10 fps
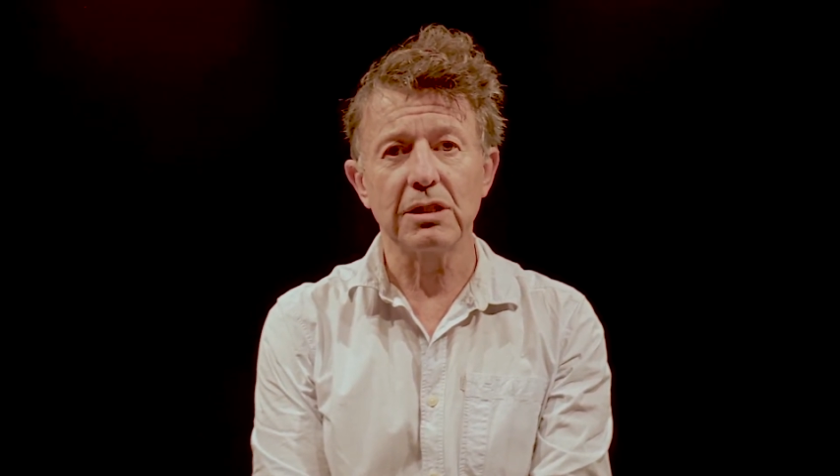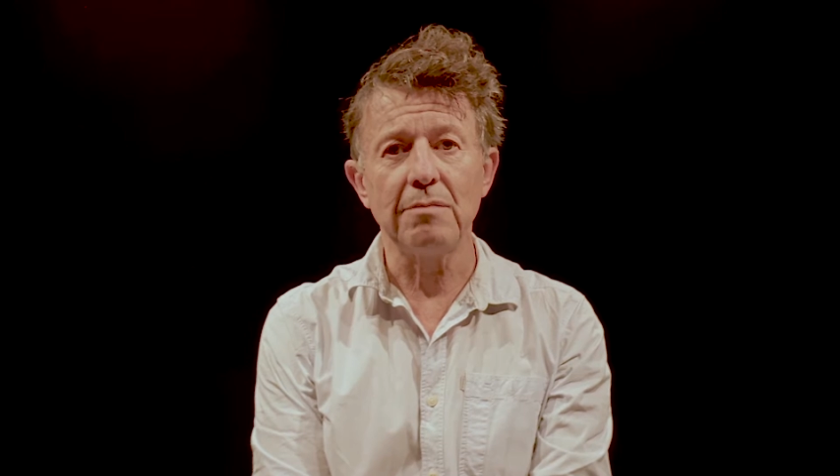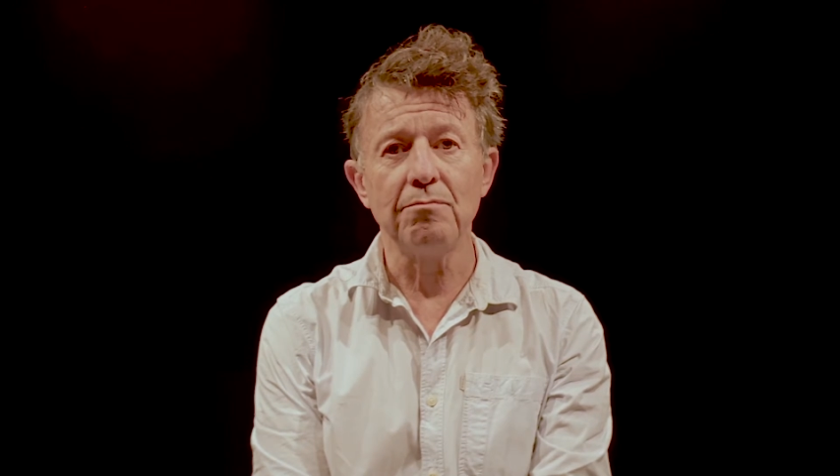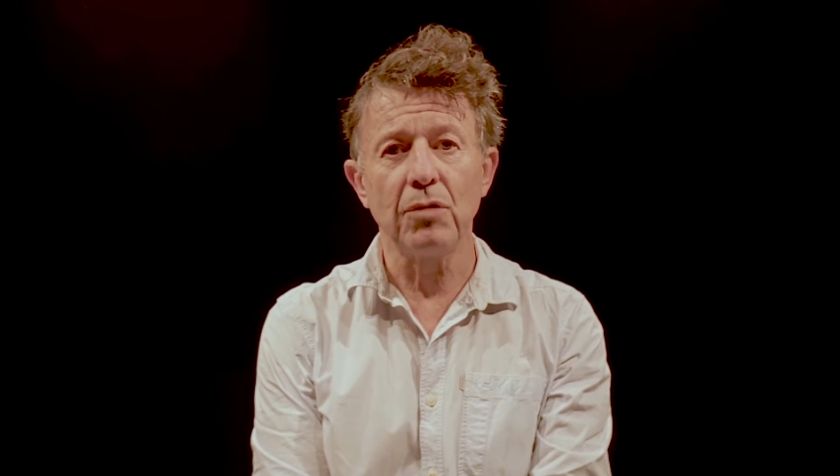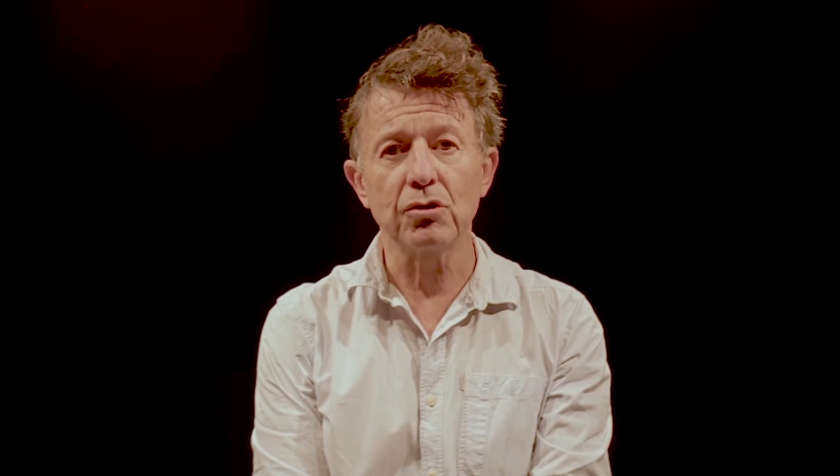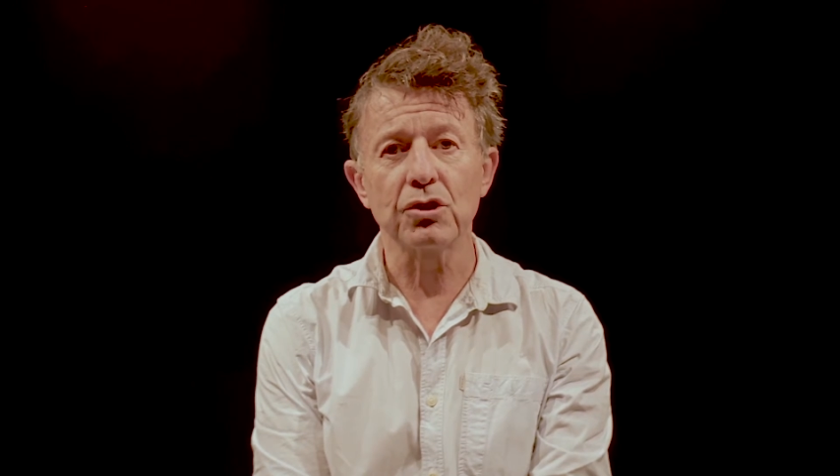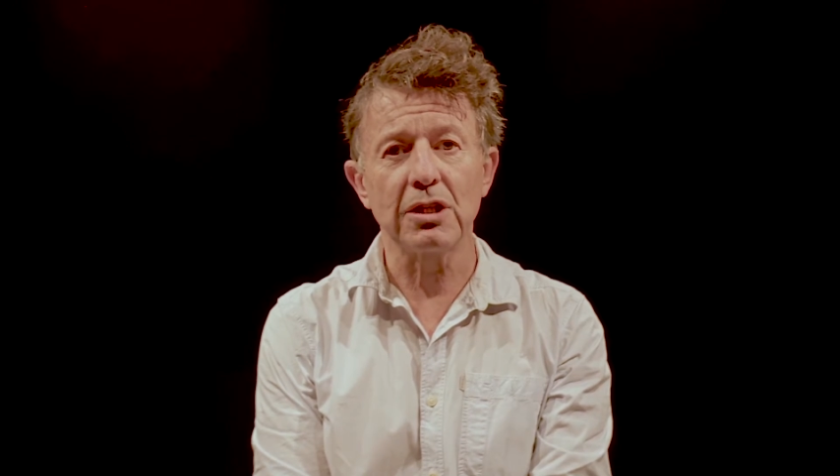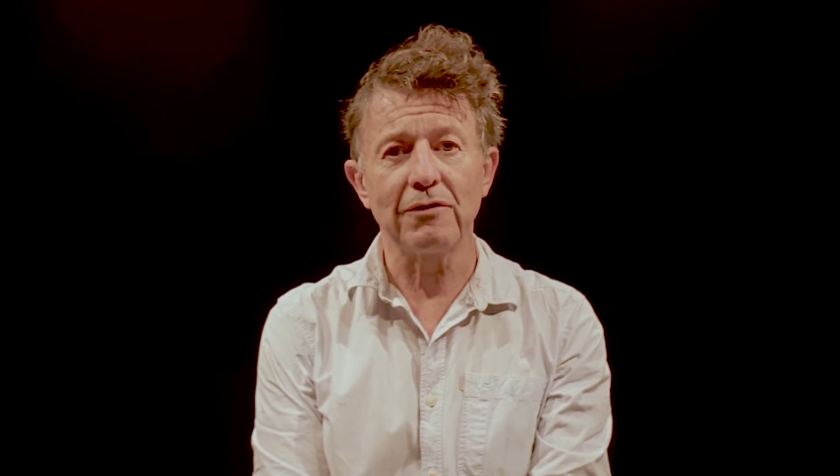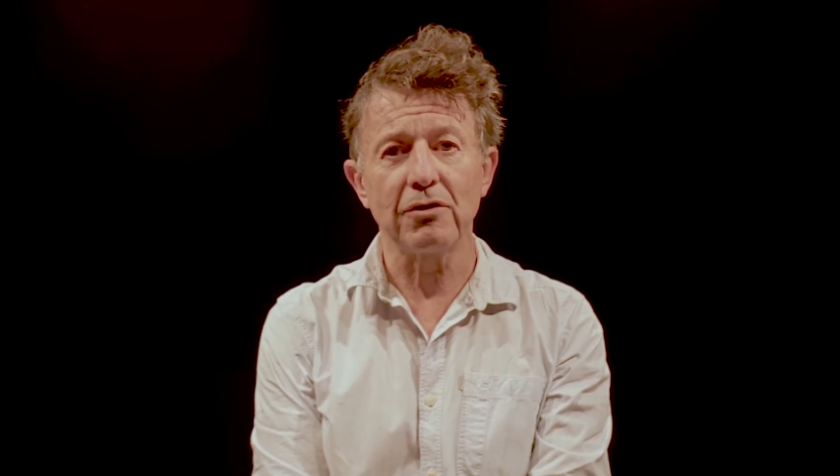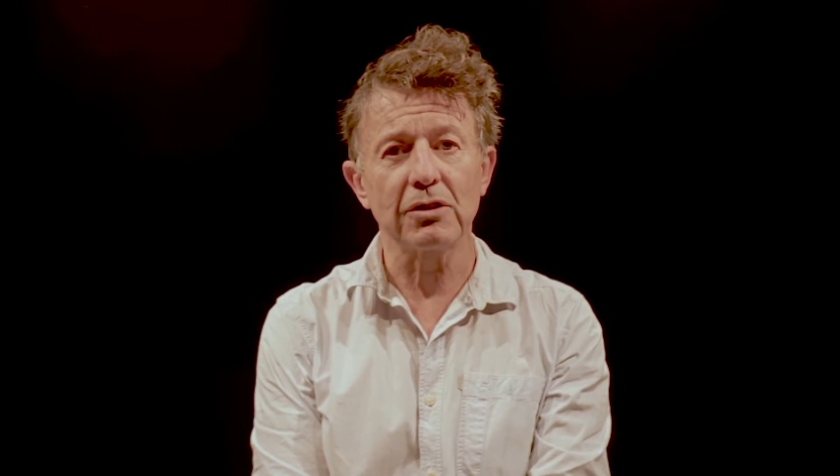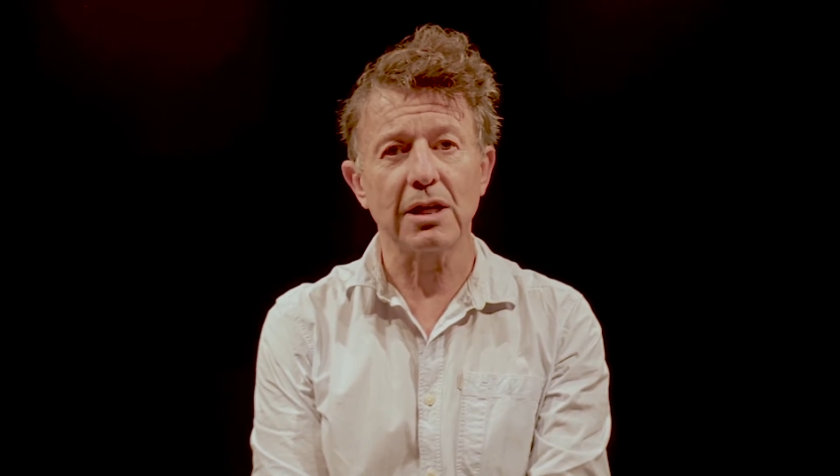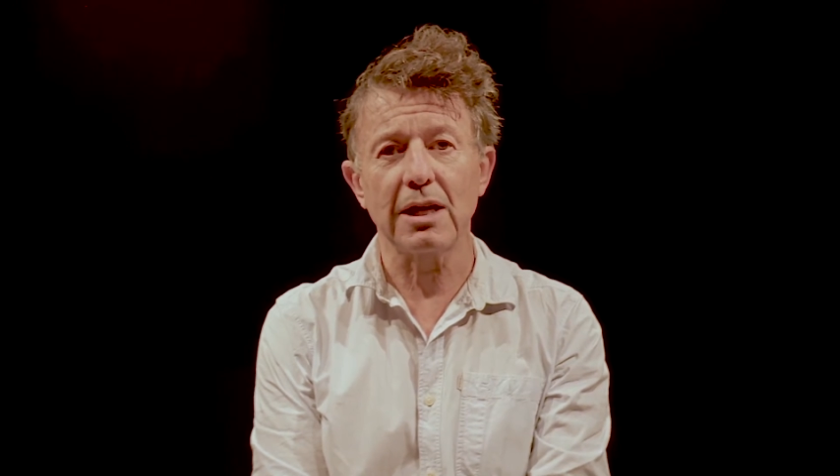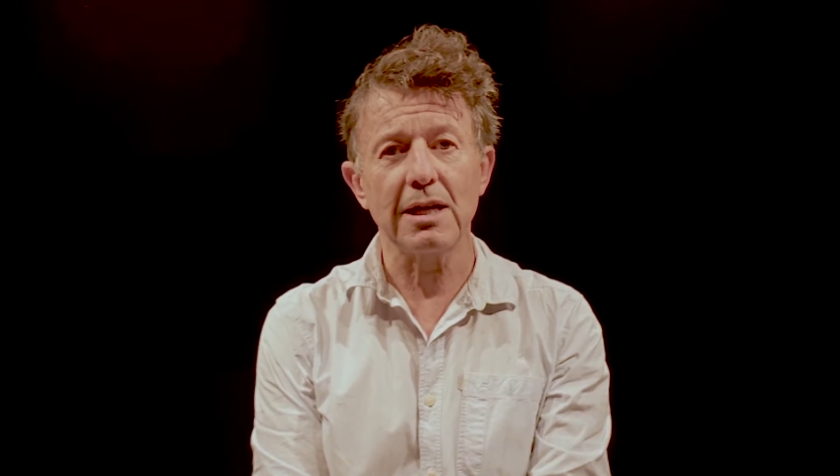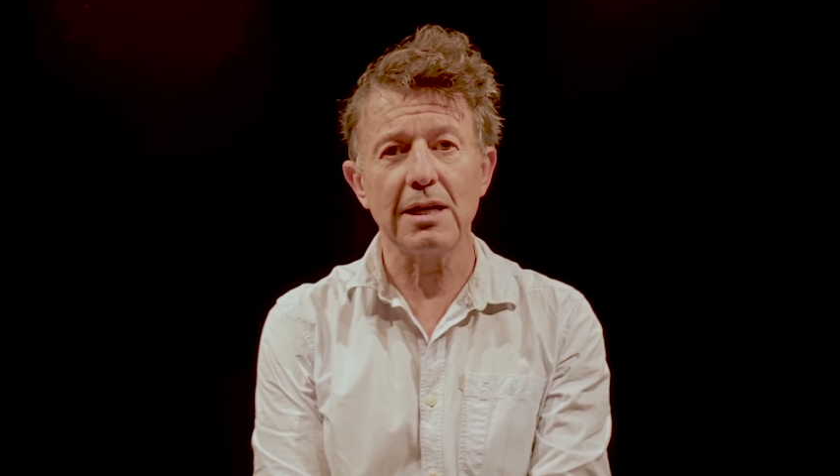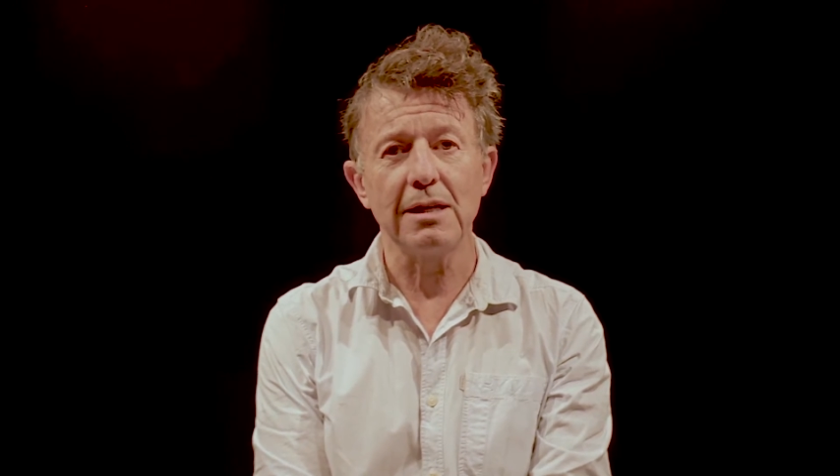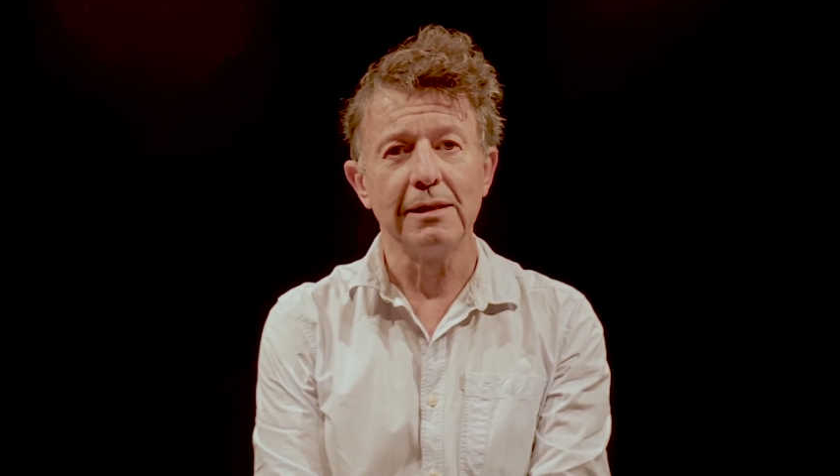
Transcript: mangent la ventraille.